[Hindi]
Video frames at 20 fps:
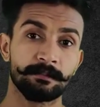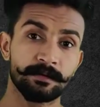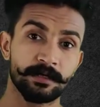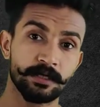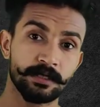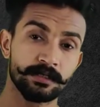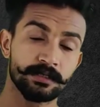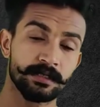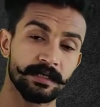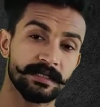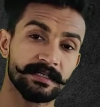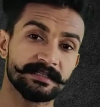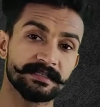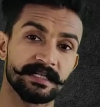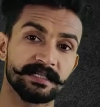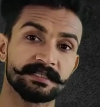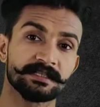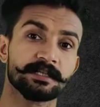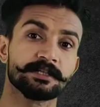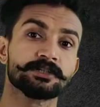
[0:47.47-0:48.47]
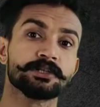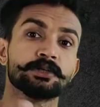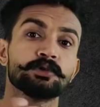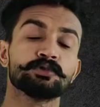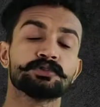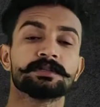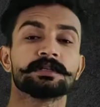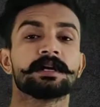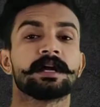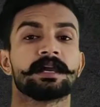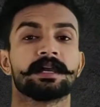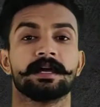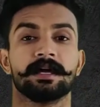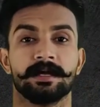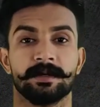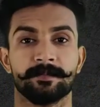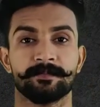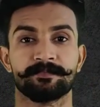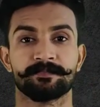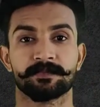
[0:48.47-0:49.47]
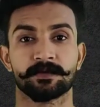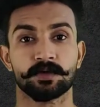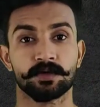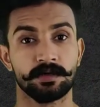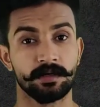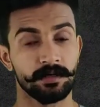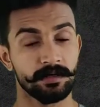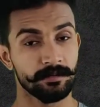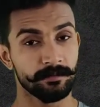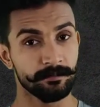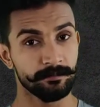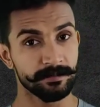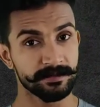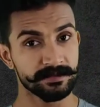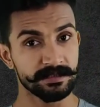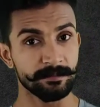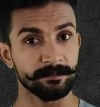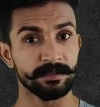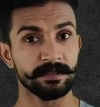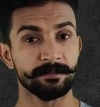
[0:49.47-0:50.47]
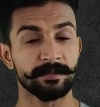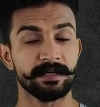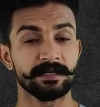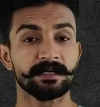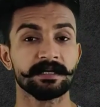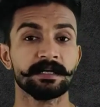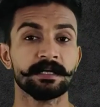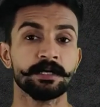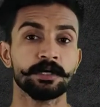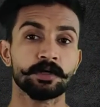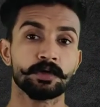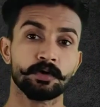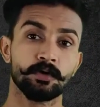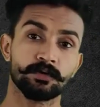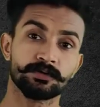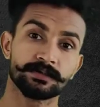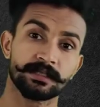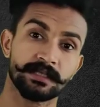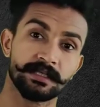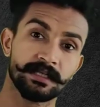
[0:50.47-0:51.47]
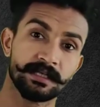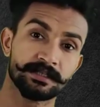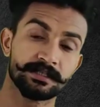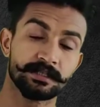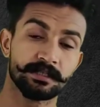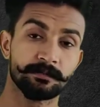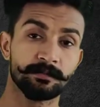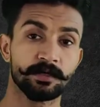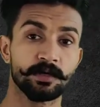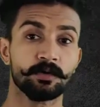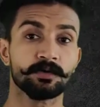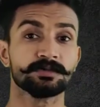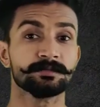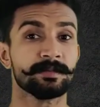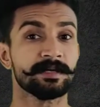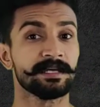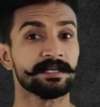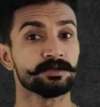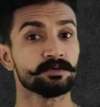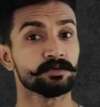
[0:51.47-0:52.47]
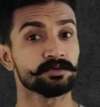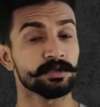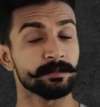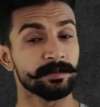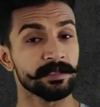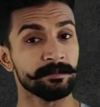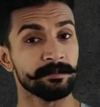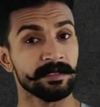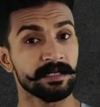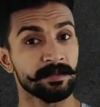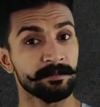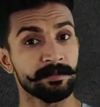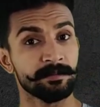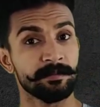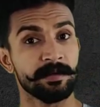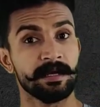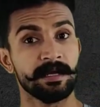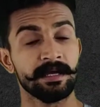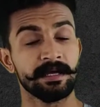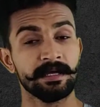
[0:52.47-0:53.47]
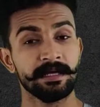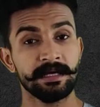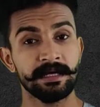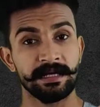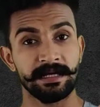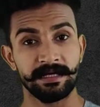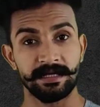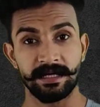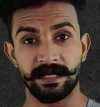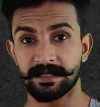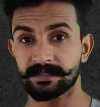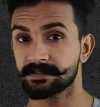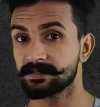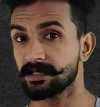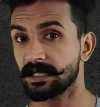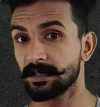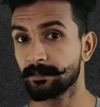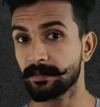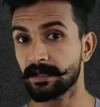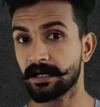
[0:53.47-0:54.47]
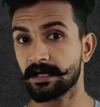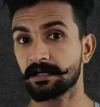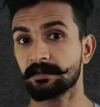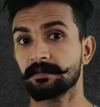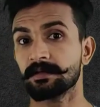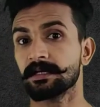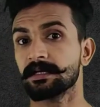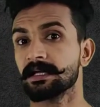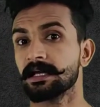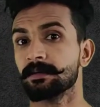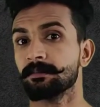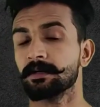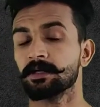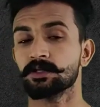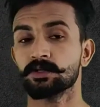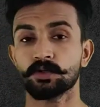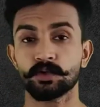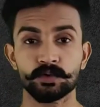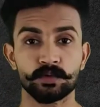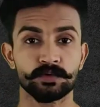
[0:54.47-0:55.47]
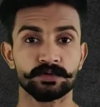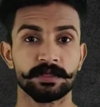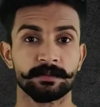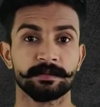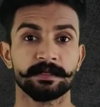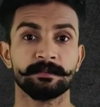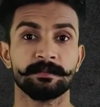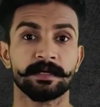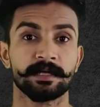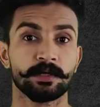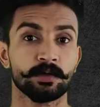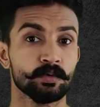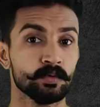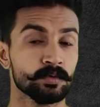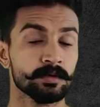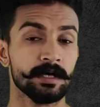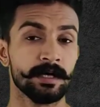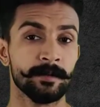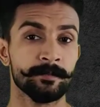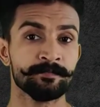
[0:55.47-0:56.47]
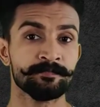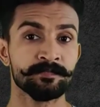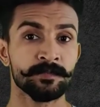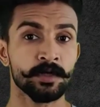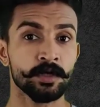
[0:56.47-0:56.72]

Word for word: आपकी रिसर्च का सोल्यूशन करना है सप्लीमेंट कौन सा लेना चाहिए बिकॉज मैंने जो सप्लीमेंट अभी मैं नेक्स्ट टाइम में आने वाले टाइम में जो जो सप्लीमेंट लूँगा